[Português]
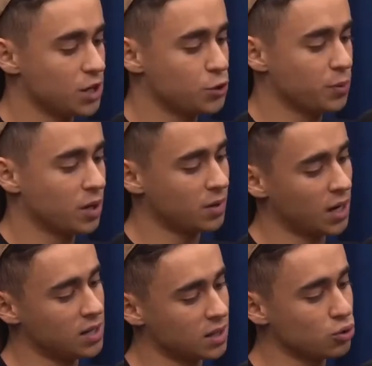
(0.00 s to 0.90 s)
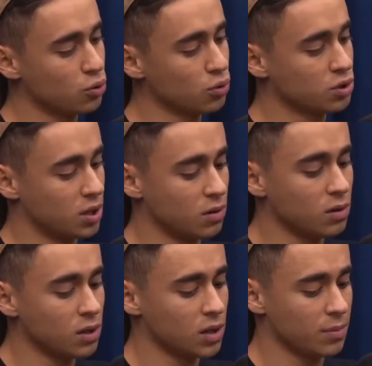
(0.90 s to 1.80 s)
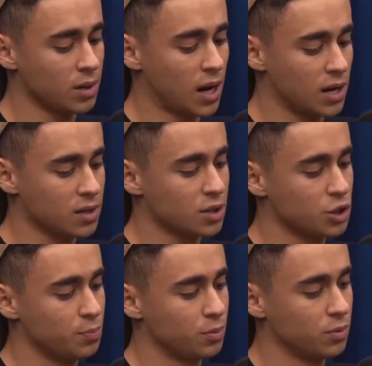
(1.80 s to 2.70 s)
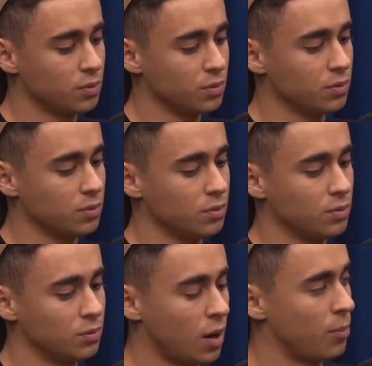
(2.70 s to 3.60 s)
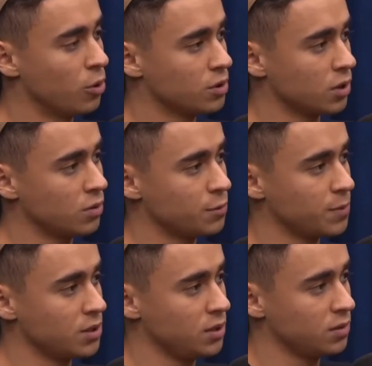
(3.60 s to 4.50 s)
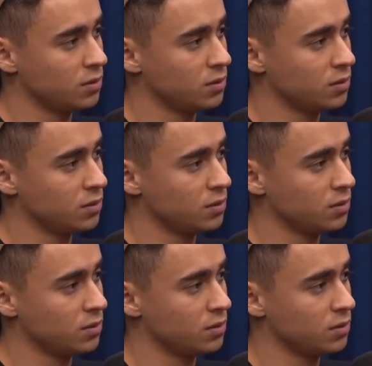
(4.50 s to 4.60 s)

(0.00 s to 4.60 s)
tipo, criminaliza a discussão ou ele criminaliza, tipo, o aborto, sacou? Tipo assim. Eu